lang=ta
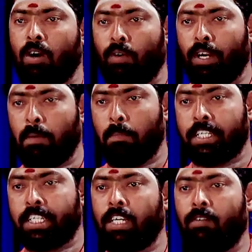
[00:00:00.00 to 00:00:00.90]
அவங்ககிட்ட
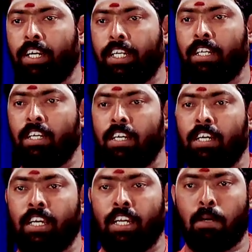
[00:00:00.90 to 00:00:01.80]
பிளஸ்ஸிங் வாங்கிட்டு
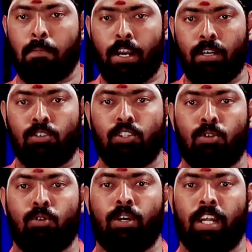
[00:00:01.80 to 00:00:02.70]
எனக்கு பணம்
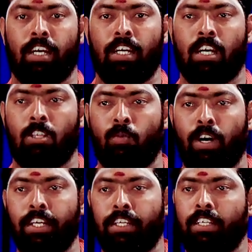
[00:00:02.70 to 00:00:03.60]
கொஞ்சம் கொடுக்குறாங்க அதை
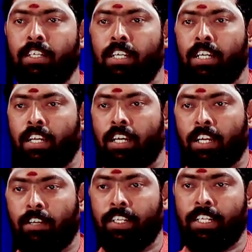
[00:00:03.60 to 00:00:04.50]
வாங்கிட்டு நான்
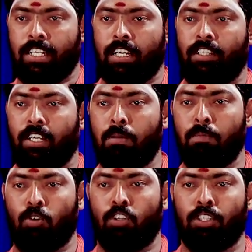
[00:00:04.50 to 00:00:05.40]
ரயில்வே ஸ்டேஷன்லேருந்து
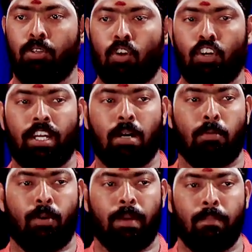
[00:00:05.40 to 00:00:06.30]
எடும்பூர்லேருந்து கொல்கட்டா
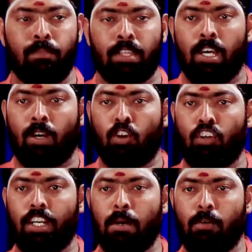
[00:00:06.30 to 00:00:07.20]
போகிறேன்
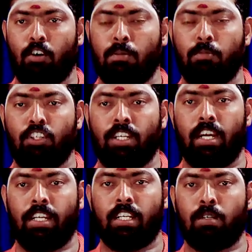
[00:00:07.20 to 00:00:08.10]
கொல்கட்டா போகும்போது
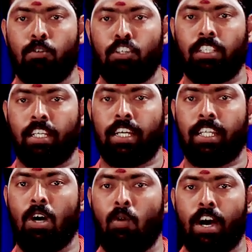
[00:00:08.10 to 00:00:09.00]
நான் எனக்கு மொழி
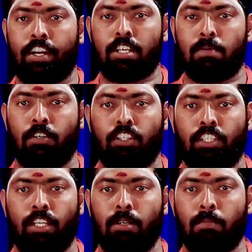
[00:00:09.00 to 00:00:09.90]
தெரியாது அவங்க அட்ரஸ்
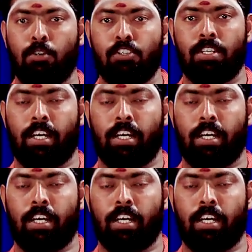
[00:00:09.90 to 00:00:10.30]
மட்டும் தெரியும் போஸ்